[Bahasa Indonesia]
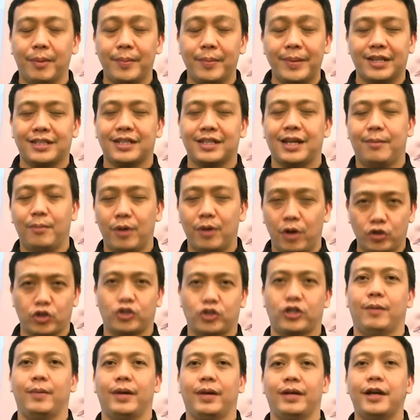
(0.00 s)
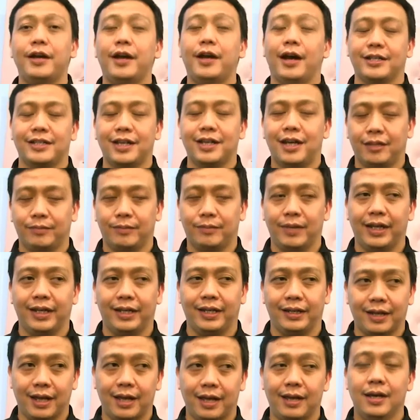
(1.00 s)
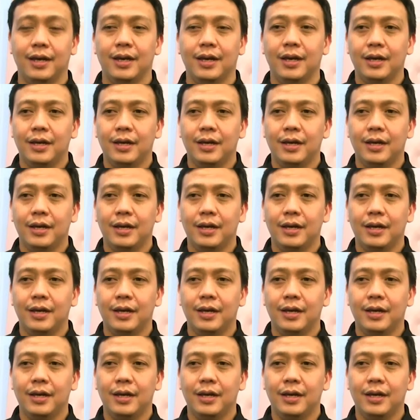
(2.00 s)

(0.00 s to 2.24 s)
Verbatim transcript: pemirsa melalui sosial media dengan sangat baik. Nah,